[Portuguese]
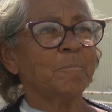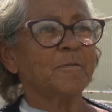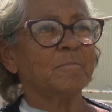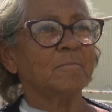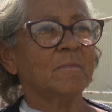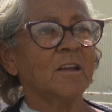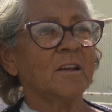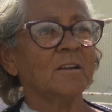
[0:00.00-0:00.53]

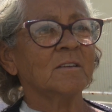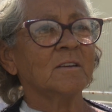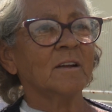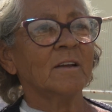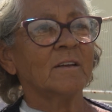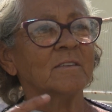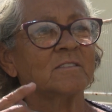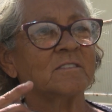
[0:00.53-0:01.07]
Primeiro
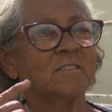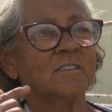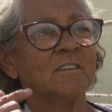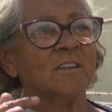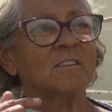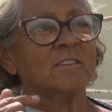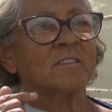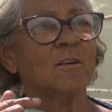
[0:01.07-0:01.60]

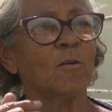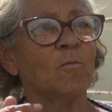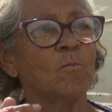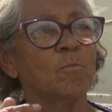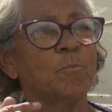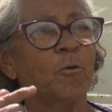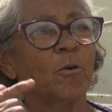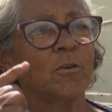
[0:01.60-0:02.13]
tinha que ter
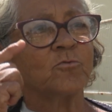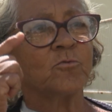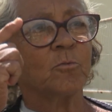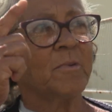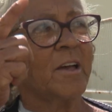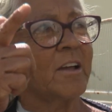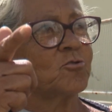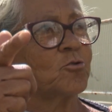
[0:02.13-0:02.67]
um posto
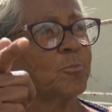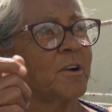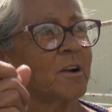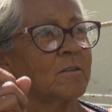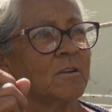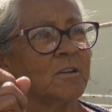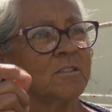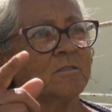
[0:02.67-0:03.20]
médico
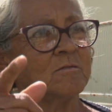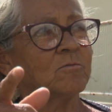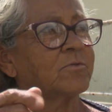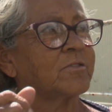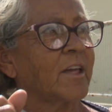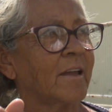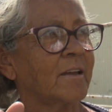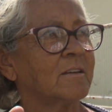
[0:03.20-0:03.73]
para nós e não
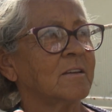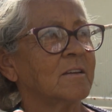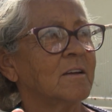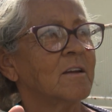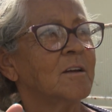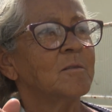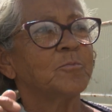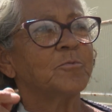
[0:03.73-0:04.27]
tem.
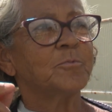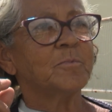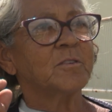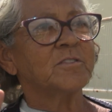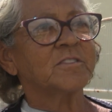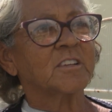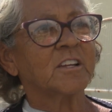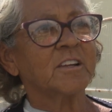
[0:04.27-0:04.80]

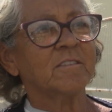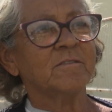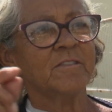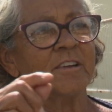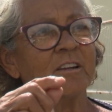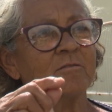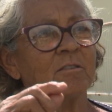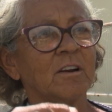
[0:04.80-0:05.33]

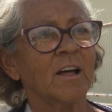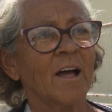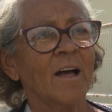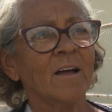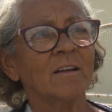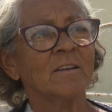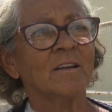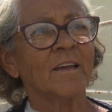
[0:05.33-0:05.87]
Escreveram
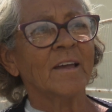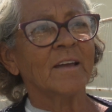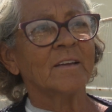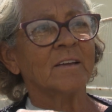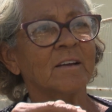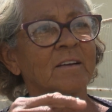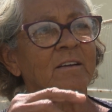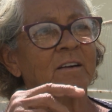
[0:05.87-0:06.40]
lá, lá
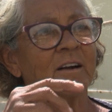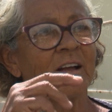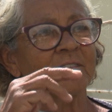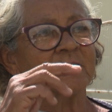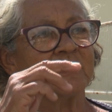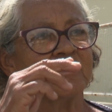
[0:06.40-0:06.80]
é casa